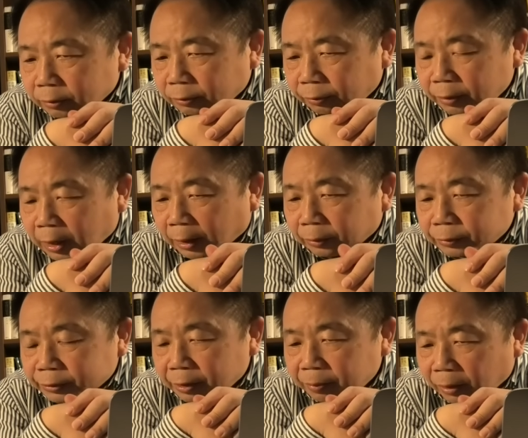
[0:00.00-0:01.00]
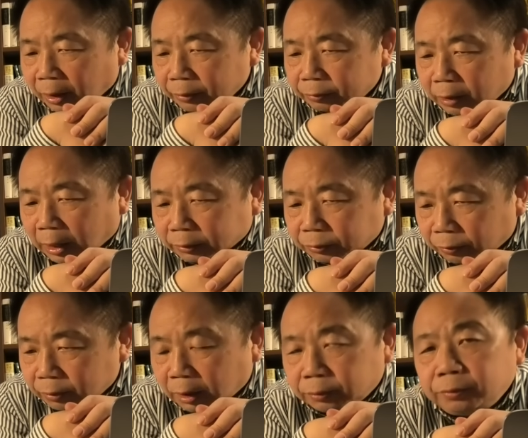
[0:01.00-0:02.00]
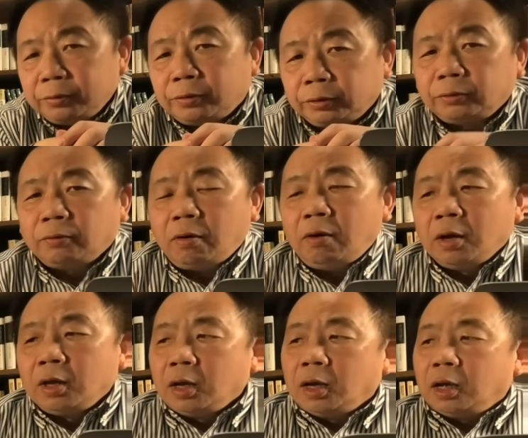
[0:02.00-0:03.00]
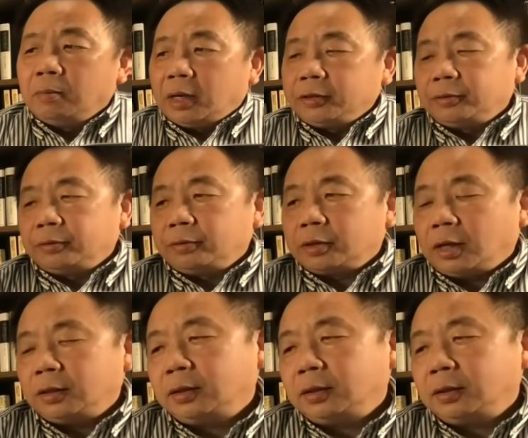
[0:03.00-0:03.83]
という可能性もあるのかどうかということを、えー、まあいろいろ考